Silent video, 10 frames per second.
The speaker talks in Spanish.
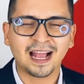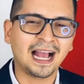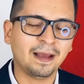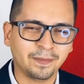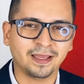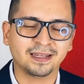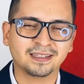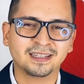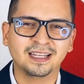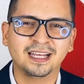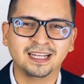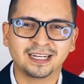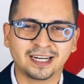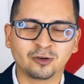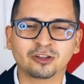Amén.
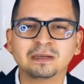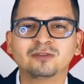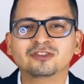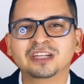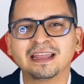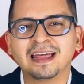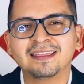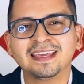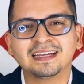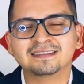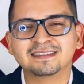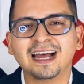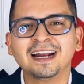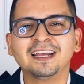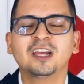Recordemos cada día
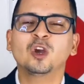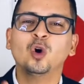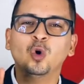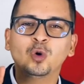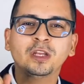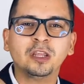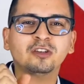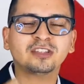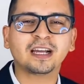estar unidos a